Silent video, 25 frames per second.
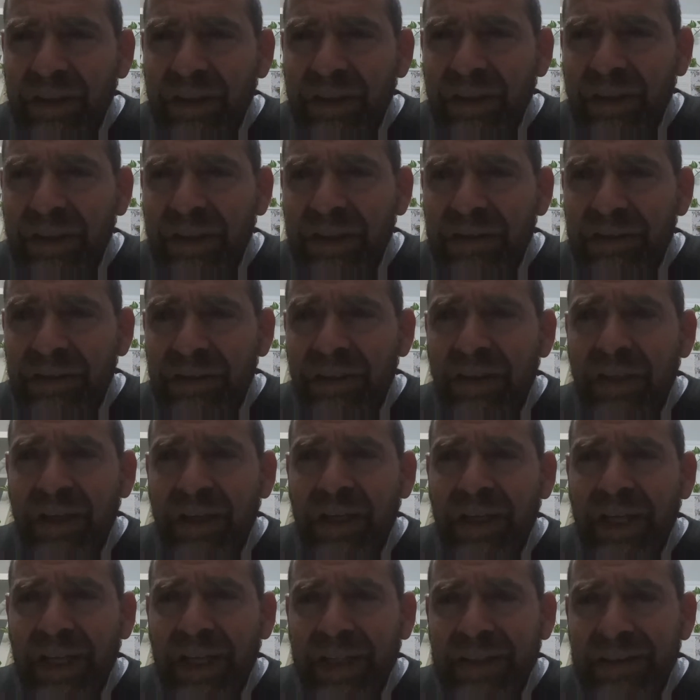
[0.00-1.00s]
que es
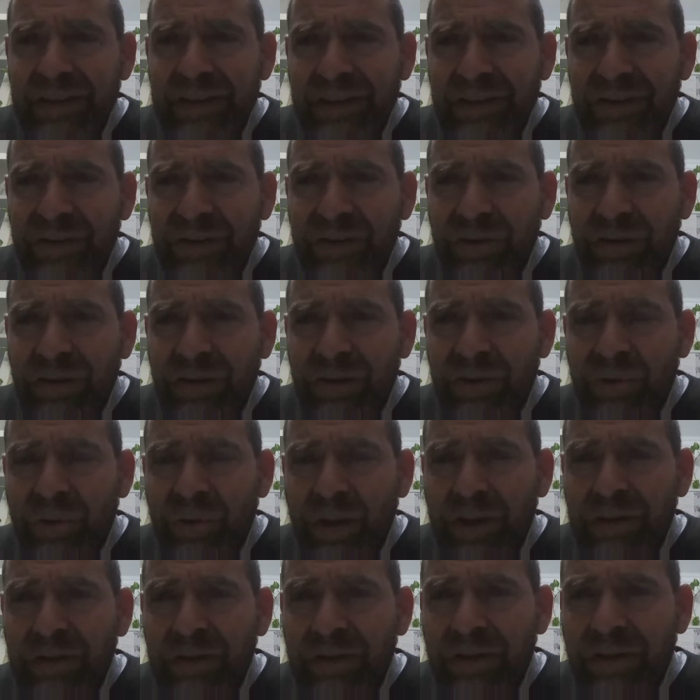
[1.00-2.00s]
la intención en
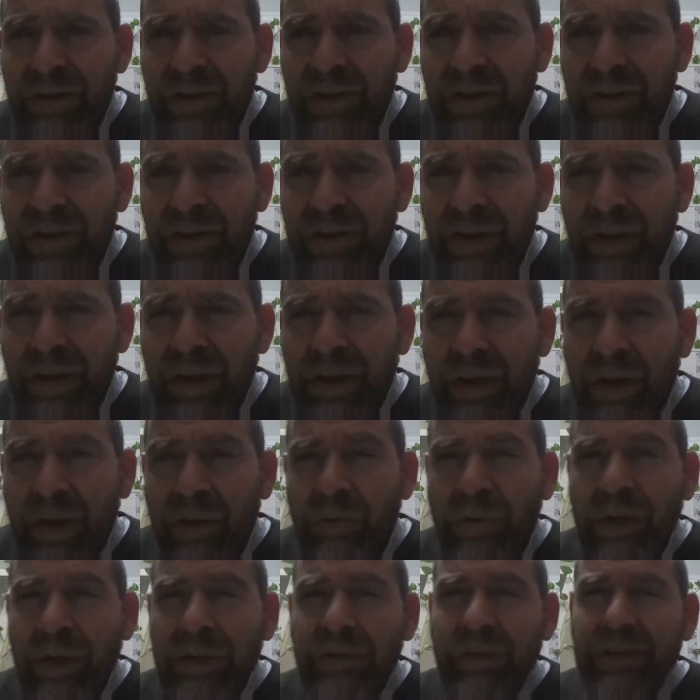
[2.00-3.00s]
sus acciones.
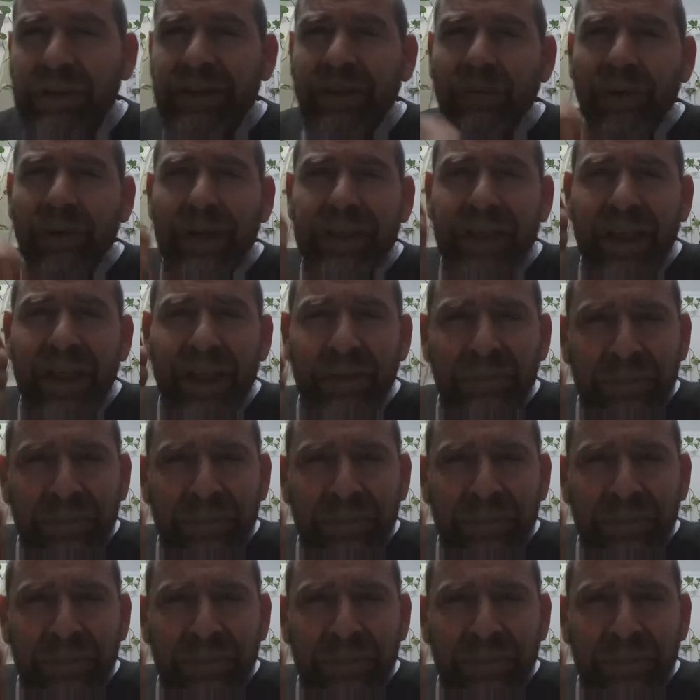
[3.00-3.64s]
Cuando hace cualquier